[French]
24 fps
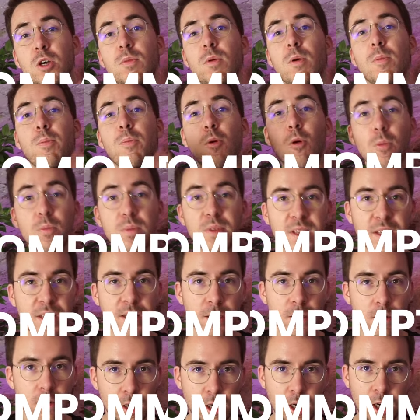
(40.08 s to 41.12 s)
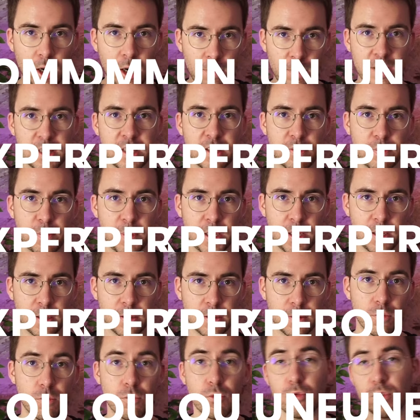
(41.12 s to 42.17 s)
comment prompter comme un expert
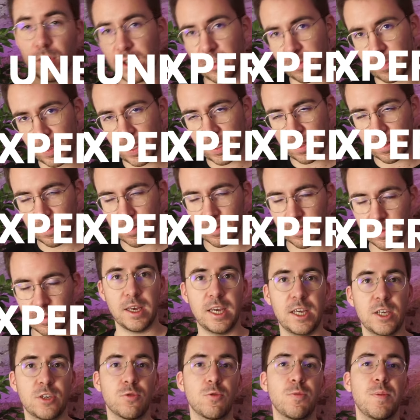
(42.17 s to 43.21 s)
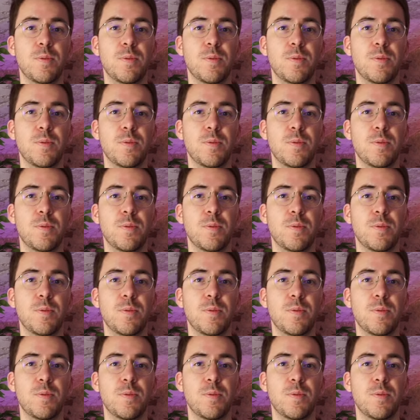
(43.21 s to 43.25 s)
ou une experte et je vous